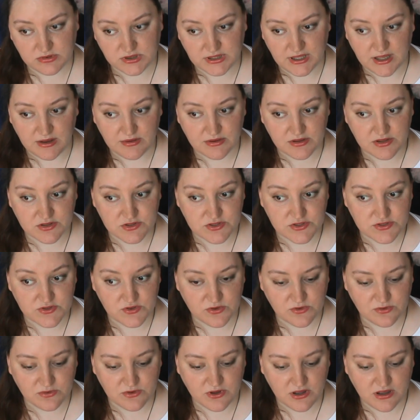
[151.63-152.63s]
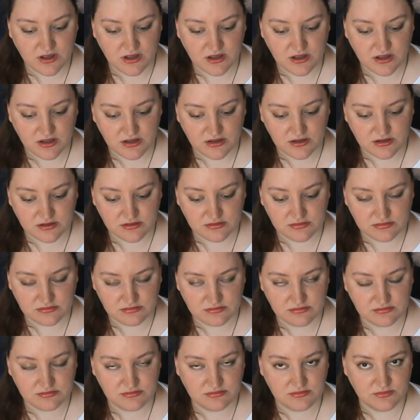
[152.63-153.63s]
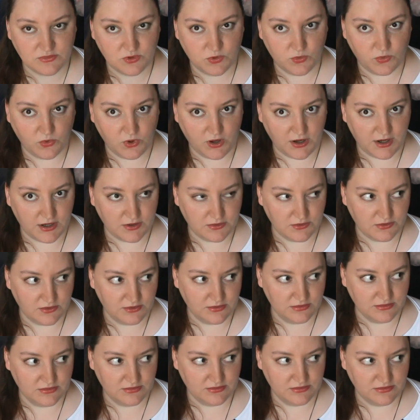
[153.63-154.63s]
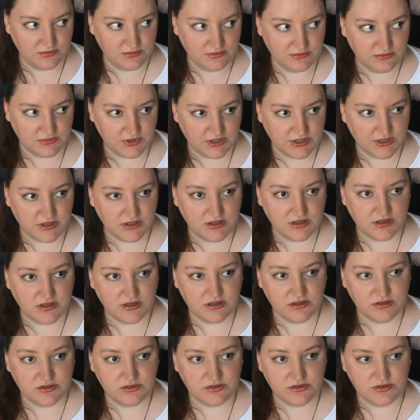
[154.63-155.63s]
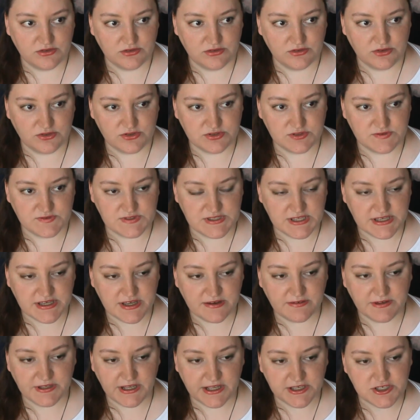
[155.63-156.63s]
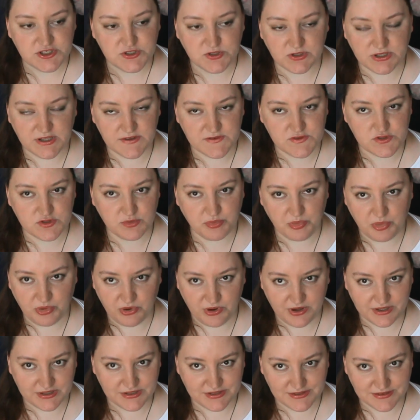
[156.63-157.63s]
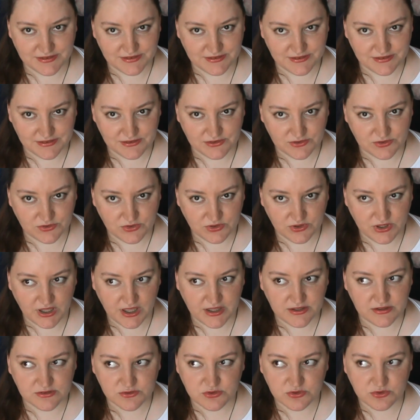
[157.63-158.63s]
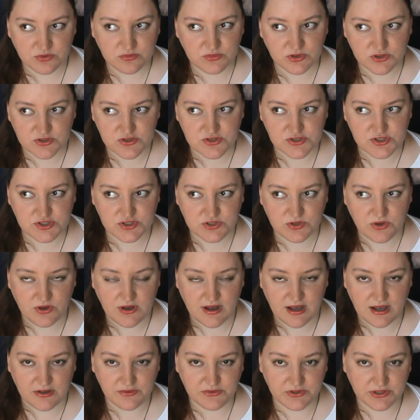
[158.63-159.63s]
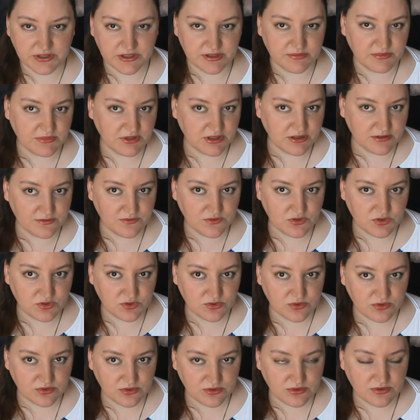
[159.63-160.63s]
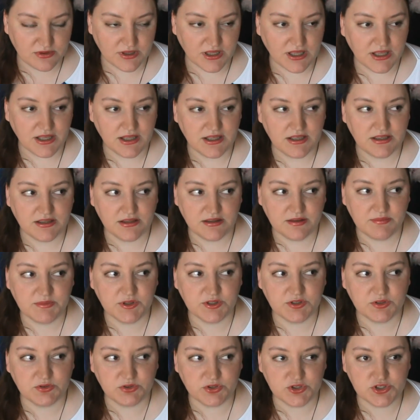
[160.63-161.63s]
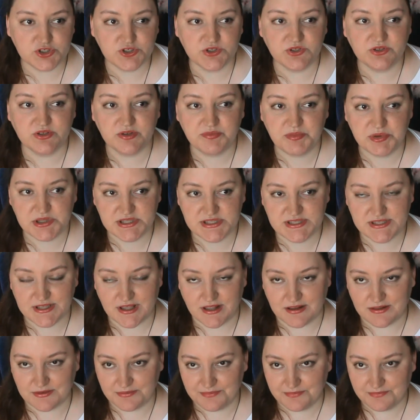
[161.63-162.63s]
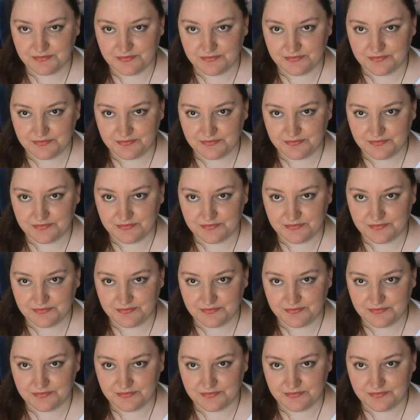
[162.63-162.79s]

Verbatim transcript: Там концовка «Вау!». То есть все говорят, что она все портит, но я не думаю, что автор имел в виду именно то, что написал.